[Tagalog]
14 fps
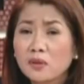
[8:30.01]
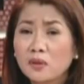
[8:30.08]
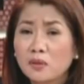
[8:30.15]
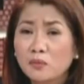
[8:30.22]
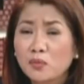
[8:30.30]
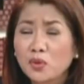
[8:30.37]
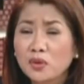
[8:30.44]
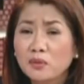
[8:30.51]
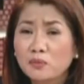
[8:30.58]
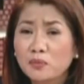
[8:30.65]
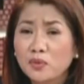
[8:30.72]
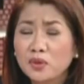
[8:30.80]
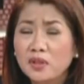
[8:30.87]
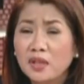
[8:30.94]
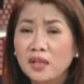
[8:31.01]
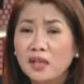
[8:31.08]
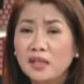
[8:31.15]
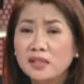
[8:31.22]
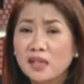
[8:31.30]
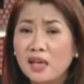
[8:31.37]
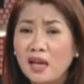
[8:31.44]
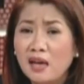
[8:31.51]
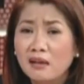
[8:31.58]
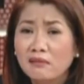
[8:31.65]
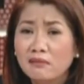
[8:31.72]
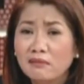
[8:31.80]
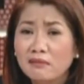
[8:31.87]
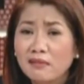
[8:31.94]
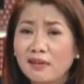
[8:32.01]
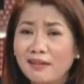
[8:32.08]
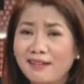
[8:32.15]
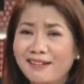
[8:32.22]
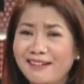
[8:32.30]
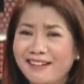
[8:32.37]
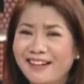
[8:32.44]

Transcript: Oh, oh yun ang inabot buti, ko. isa lang. Oh, isa lang.